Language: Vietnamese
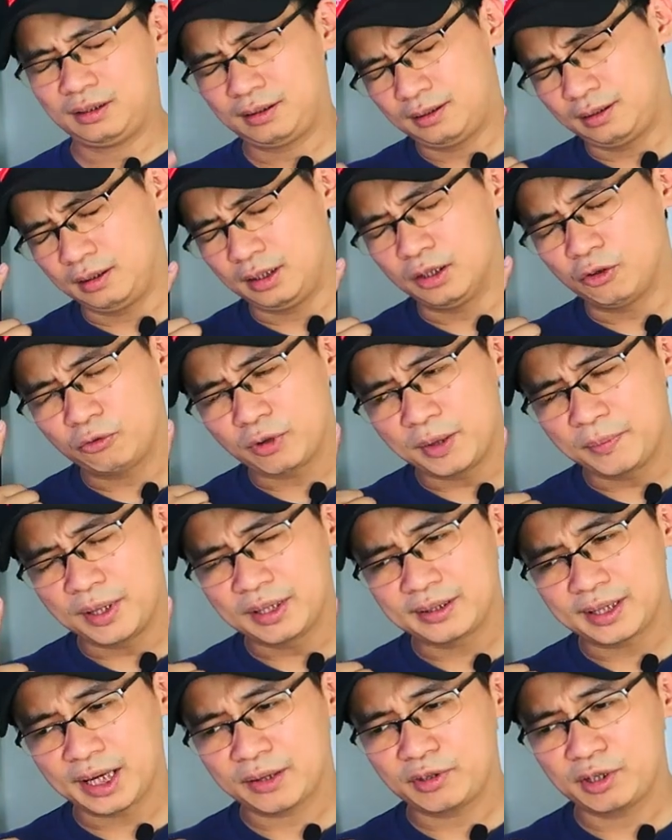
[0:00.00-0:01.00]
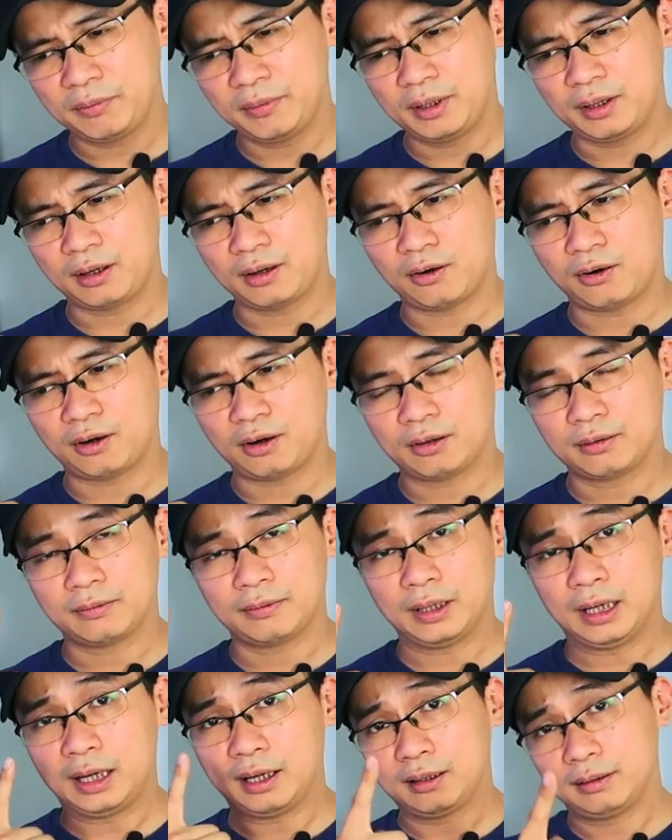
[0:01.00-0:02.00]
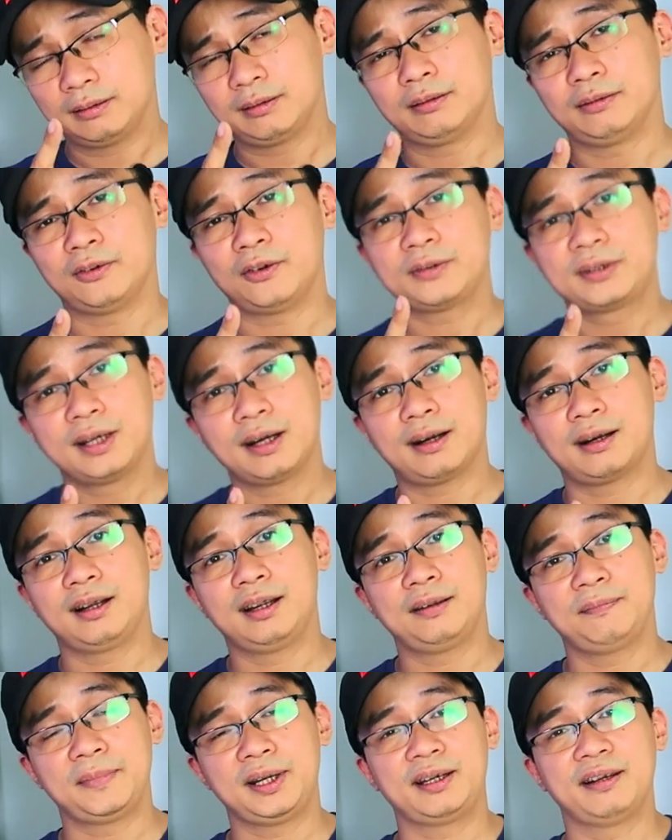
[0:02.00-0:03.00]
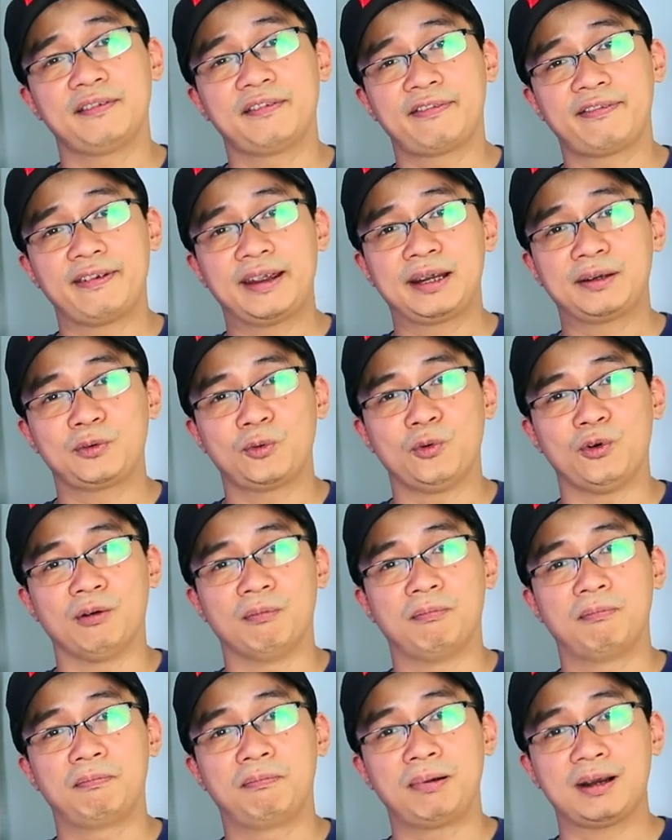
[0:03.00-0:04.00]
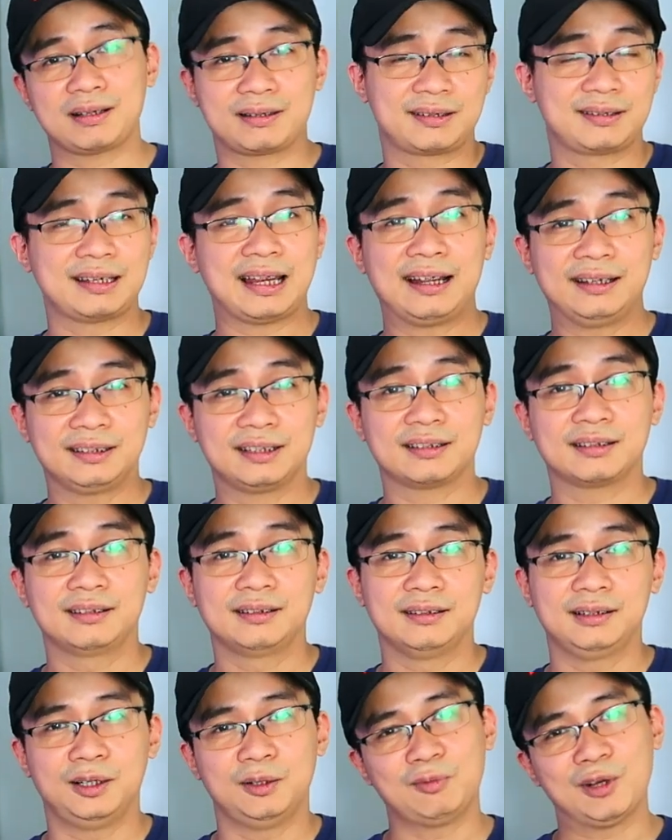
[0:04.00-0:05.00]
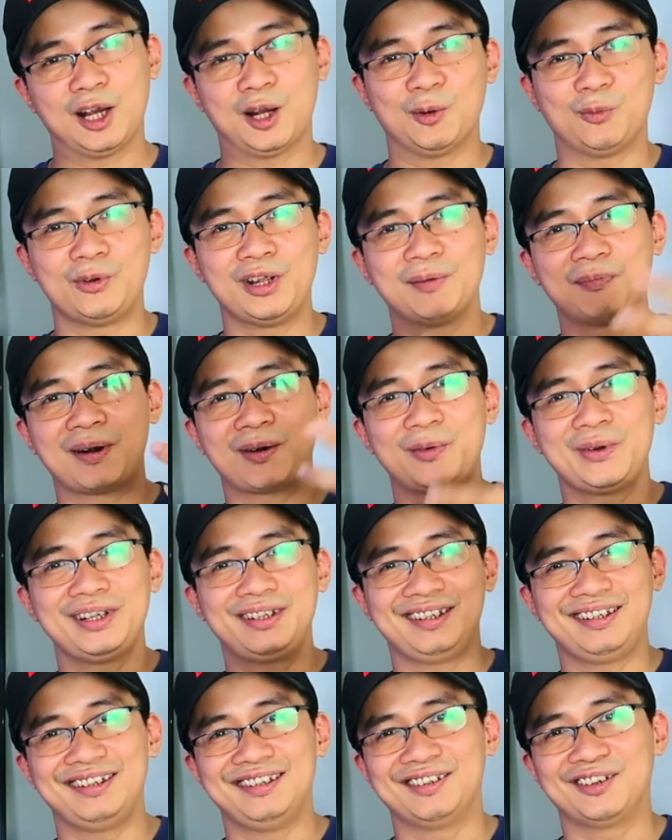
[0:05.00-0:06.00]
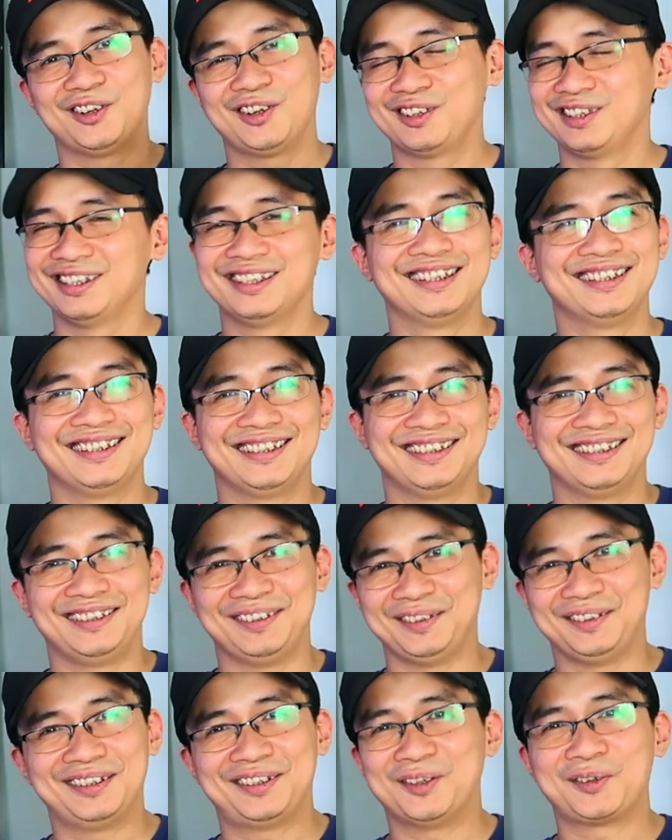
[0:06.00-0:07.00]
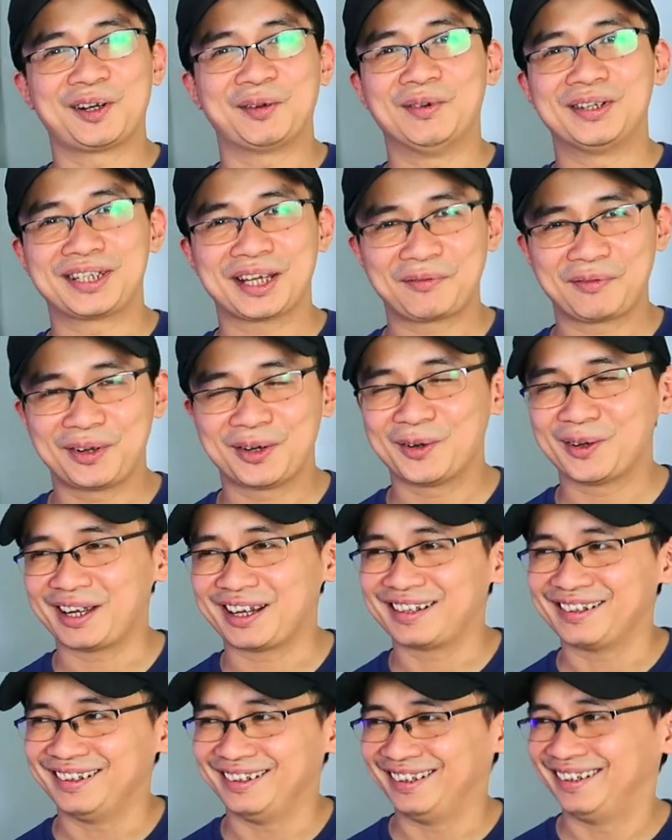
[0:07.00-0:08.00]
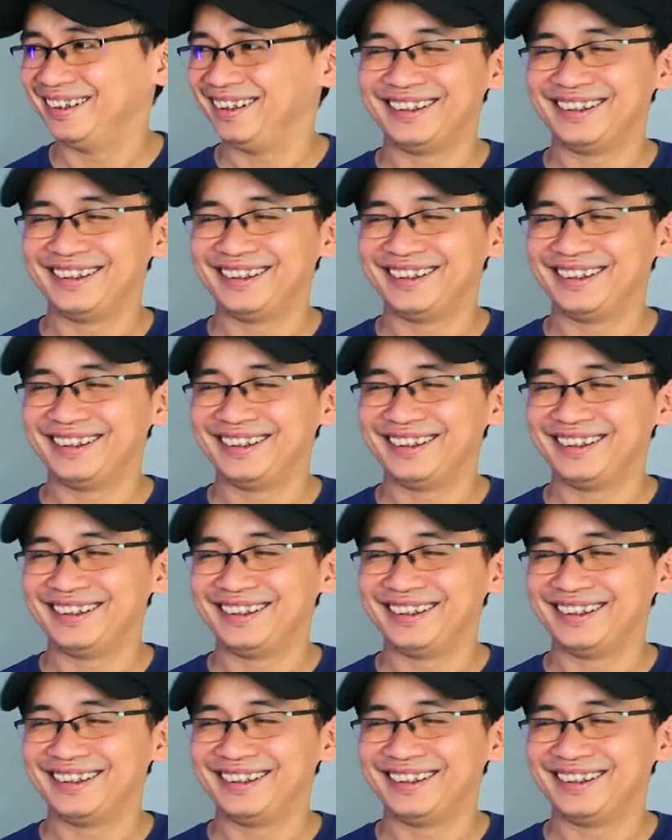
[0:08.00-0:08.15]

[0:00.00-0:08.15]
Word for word: thì, thì lúc đấy mình xem thì mình có À, nói trước ở đây mình là fan của Barca nhé Ông nào Real Madrid thì thôi Không cần phải xem video này